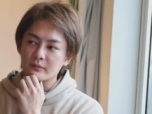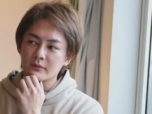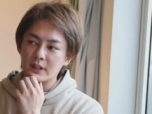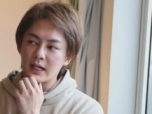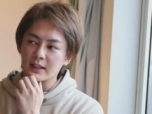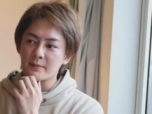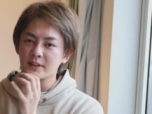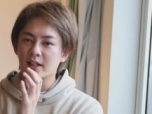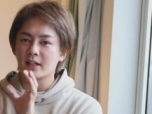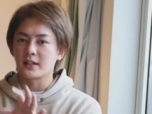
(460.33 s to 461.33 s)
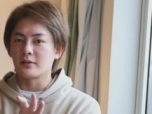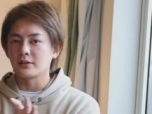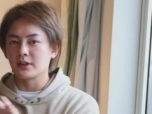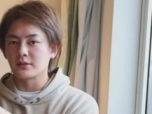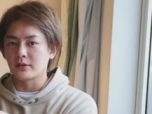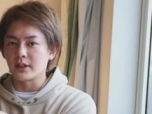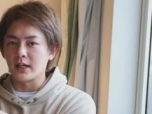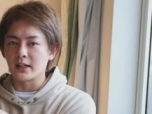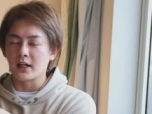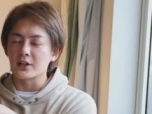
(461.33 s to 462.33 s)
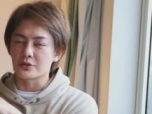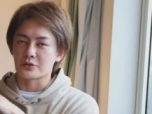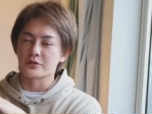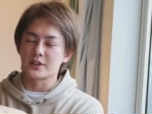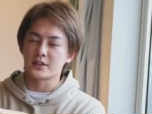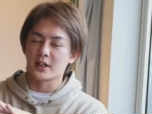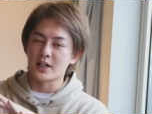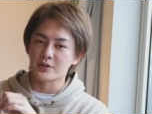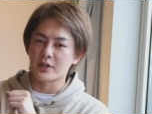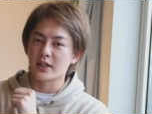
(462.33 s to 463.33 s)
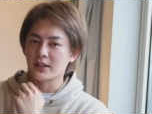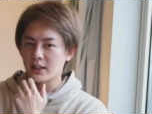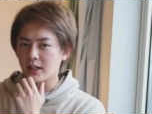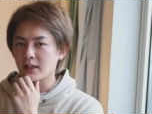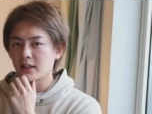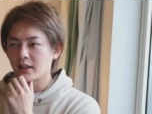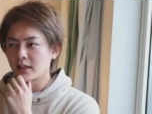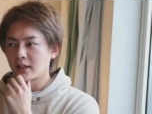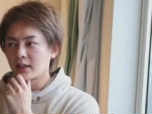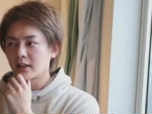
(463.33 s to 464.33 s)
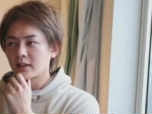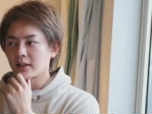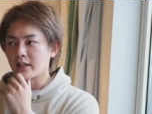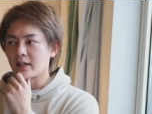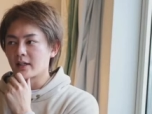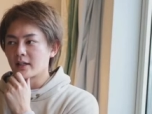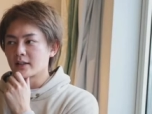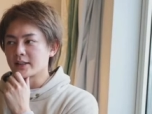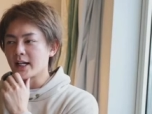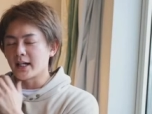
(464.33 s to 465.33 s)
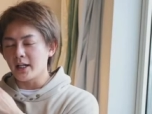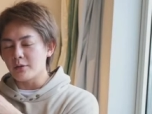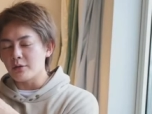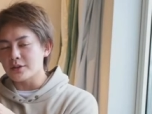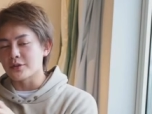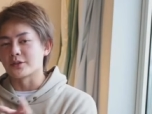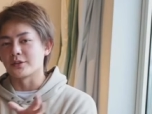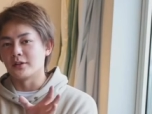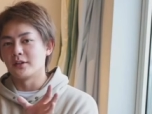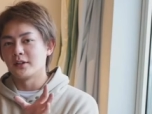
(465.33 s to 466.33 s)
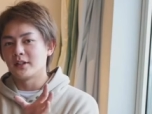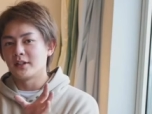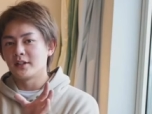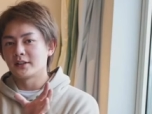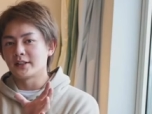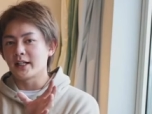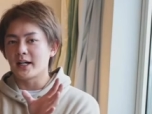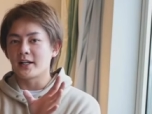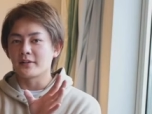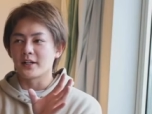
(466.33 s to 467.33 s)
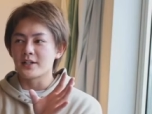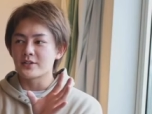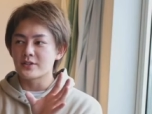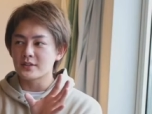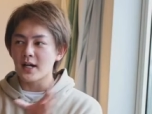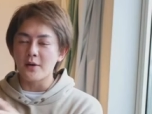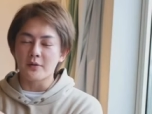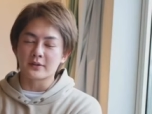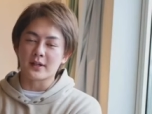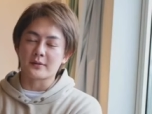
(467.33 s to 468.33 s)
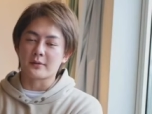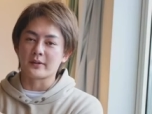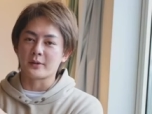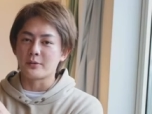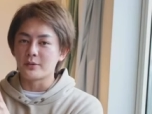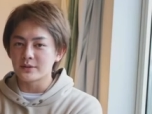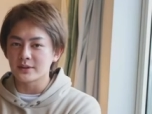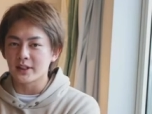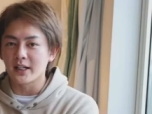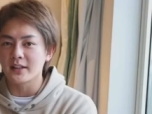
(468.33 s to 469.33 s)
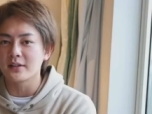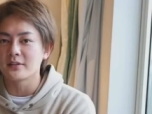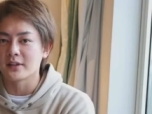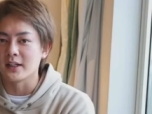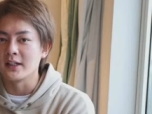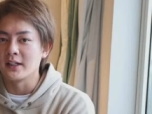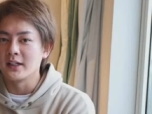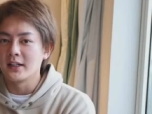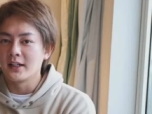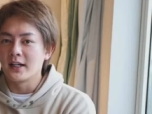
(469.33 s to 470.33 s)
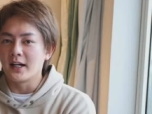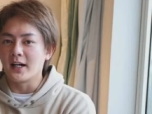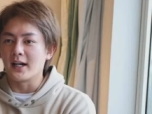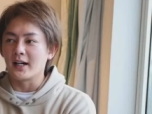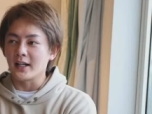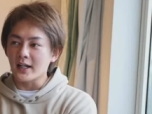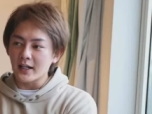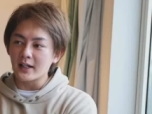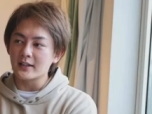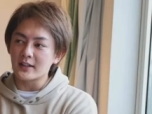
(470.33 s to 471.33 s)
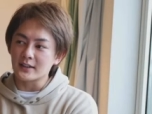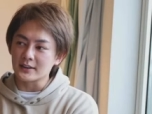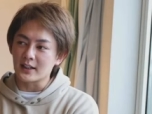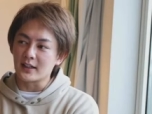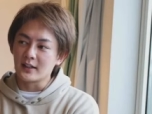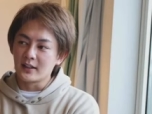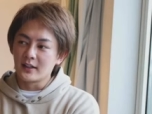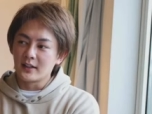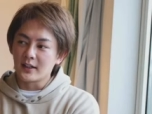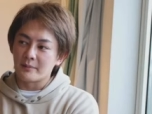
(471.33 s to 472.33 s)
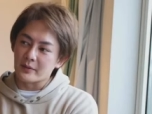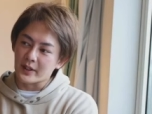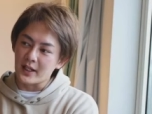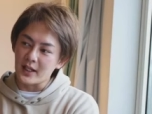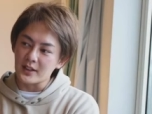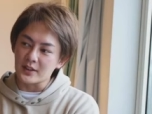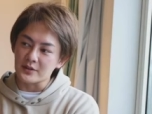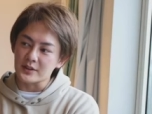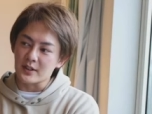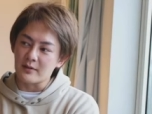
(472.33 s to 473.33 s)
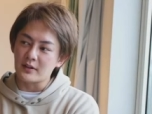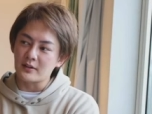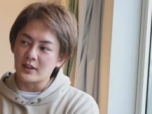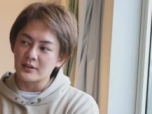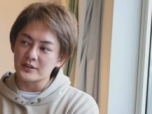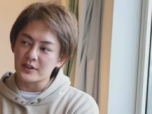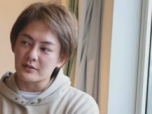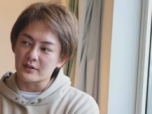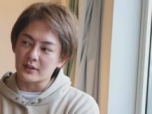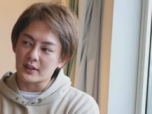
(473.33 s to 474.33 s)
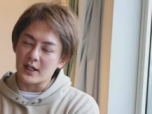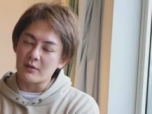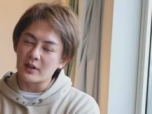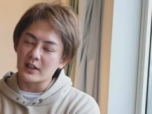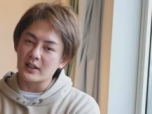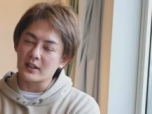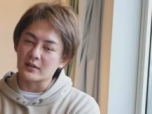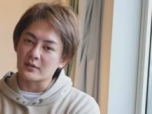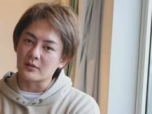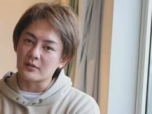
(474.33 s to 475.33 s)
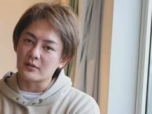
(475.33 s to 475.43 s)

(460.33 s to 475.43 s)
で頭下げていろんなところ関係各所調整して会場借りてで世界放送っすよ世界の何十カ国ってところで放送されてんのにあれやられたらさやっぱ俺経営者としてイベント側としての顔がないなと